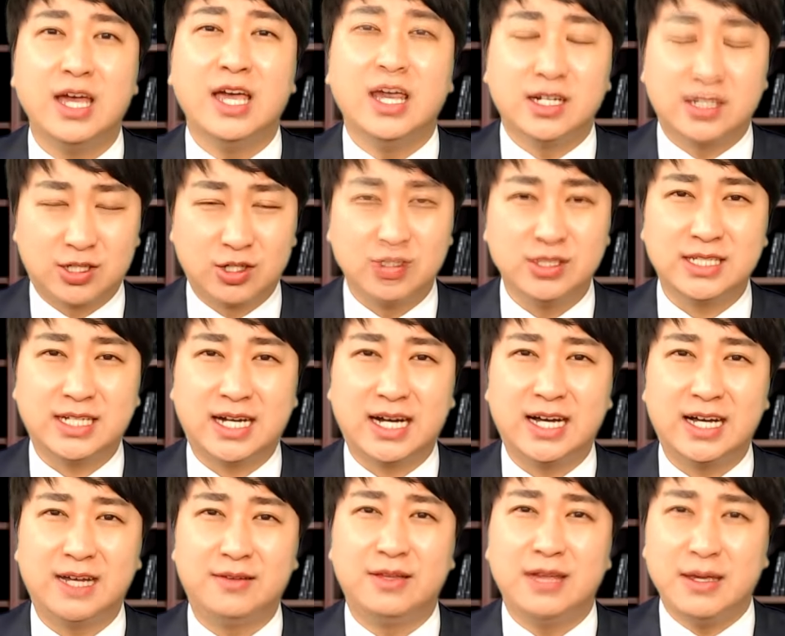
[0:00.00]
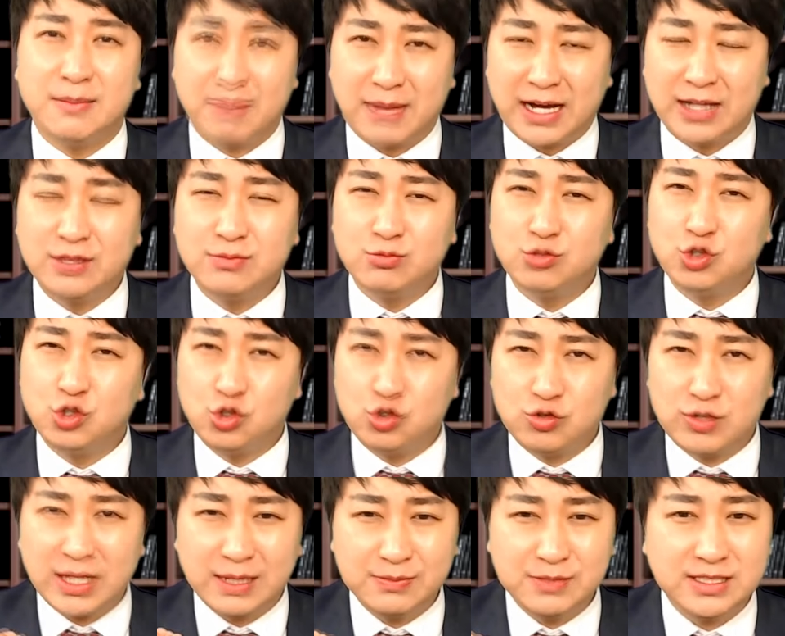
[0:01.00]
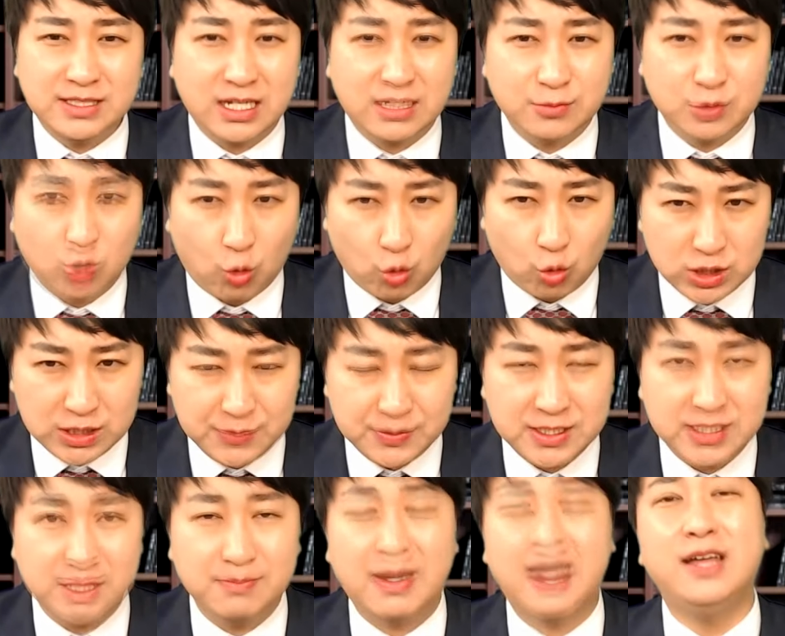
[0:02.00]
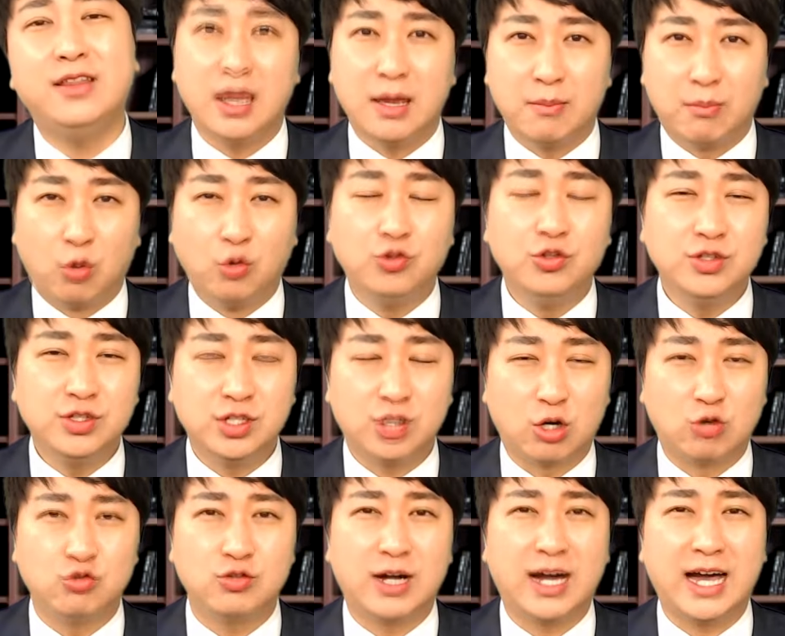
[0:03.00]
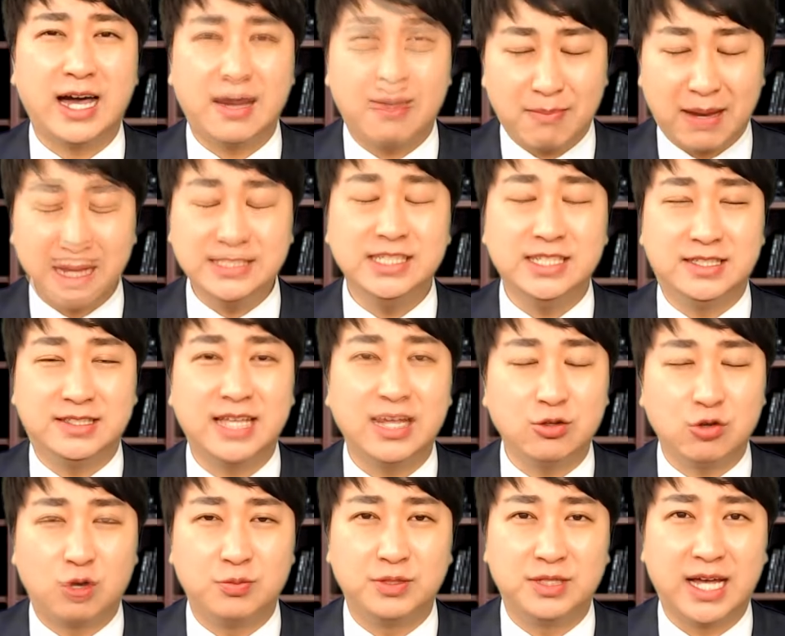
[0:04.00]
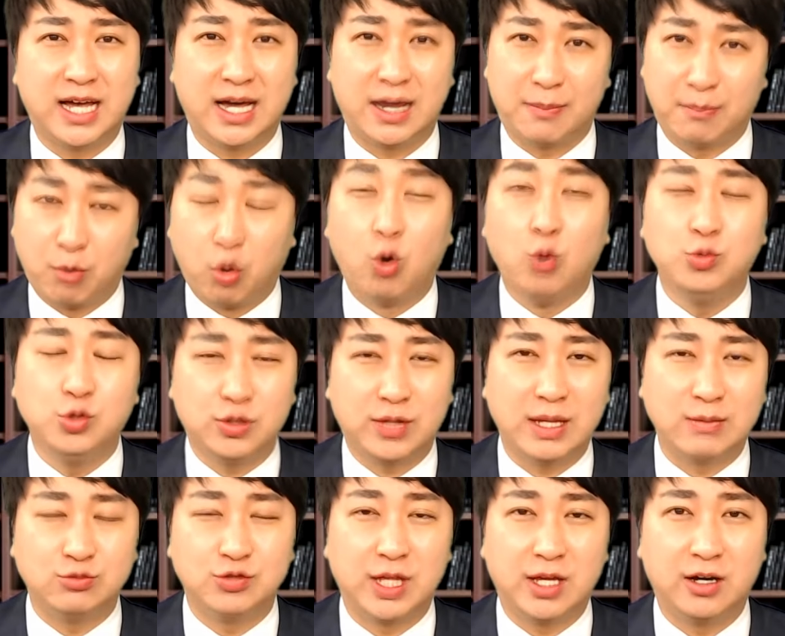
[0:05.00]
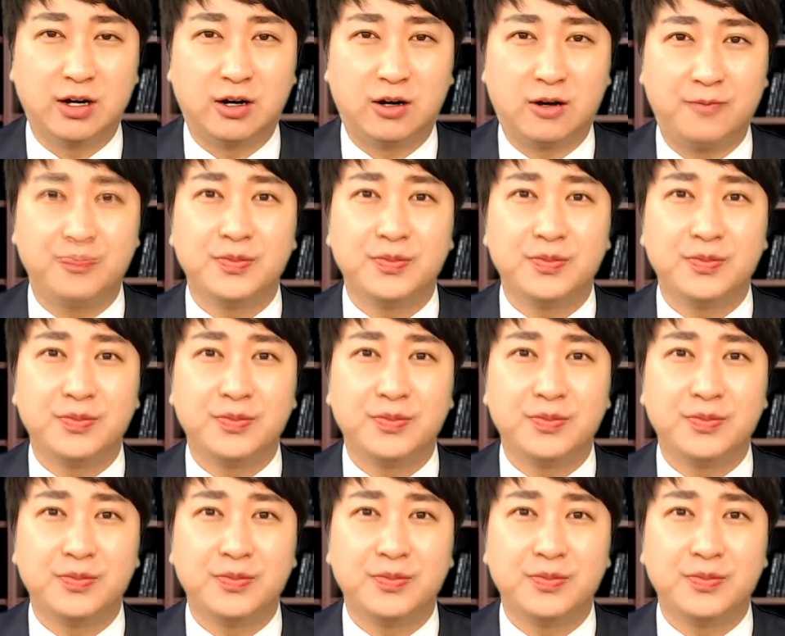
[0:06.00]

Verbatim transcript: 그러니까 많은 분들이 유사암 진단금을 넣고 싶지만 못 넣는 경우가 많이 있다는 겁니다. 보험료 때문에요.